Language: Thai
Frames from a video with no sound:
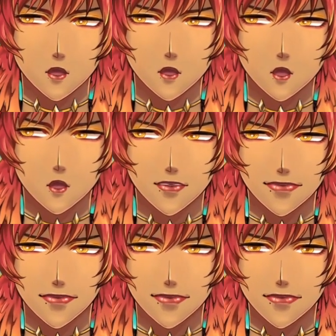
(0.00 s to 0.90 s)
คือ
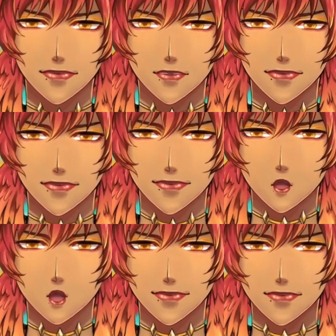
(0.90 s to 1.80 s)
หนูไม่
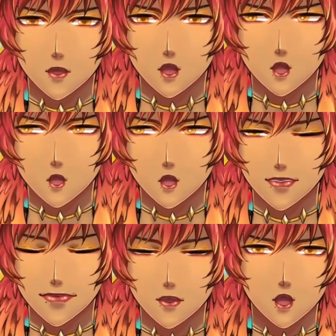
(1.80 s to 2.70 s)
ใช่ผู้หญิงที่
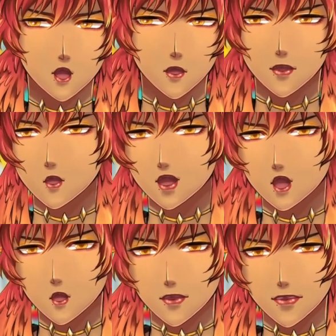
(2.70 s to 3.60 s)
ผู้ชายต้องอยาก
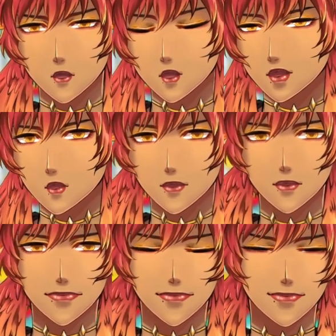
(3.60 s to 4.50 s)
ดู หนู
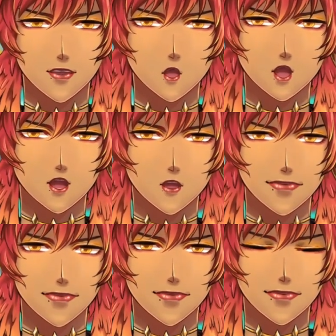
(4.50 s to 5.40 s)
ไม่ใช่
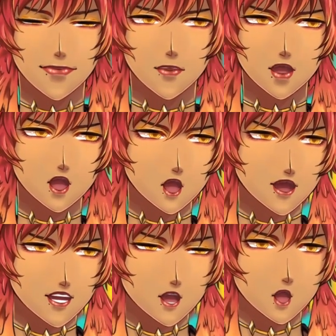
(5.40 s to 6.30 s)
ผู้ชาย
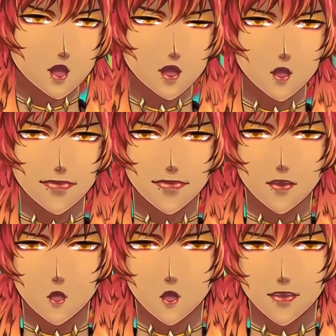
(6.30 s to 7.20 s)
ที่ผู้
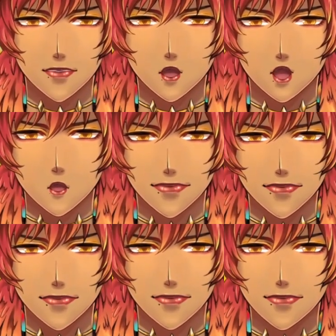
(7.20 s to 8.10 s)
หญิงต้องอยากดู
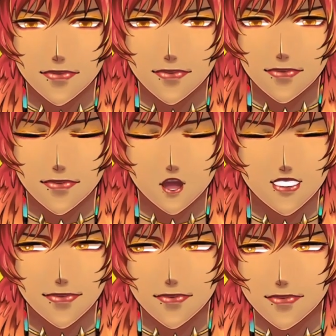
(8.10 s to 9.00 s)
ไม่ได้
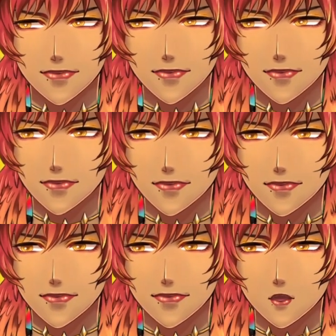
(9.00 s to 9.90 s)
เป็น
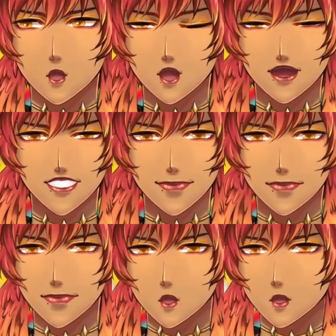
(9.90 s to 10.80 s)
อะไรแบบ
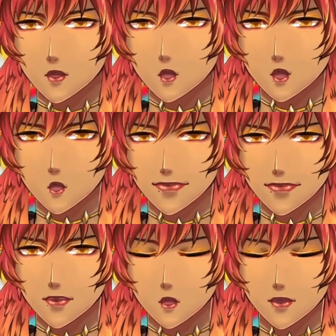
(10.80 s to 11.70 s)
นั้นเลย
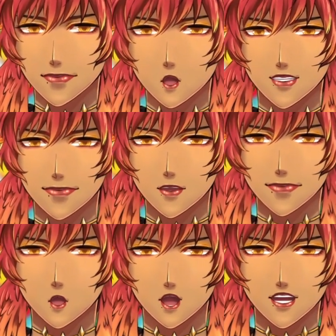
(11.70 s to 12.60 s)
ไม่ได้เป็นเห
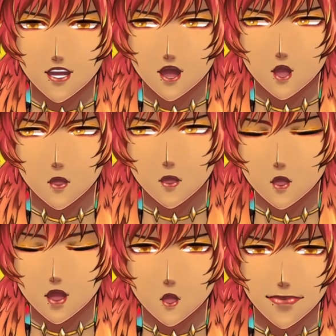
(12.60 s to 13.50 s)
มือนที่หลาย ๆ คน
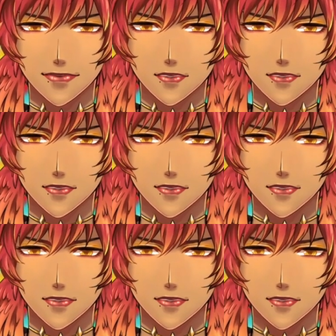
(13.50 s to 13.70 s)
ชอบดู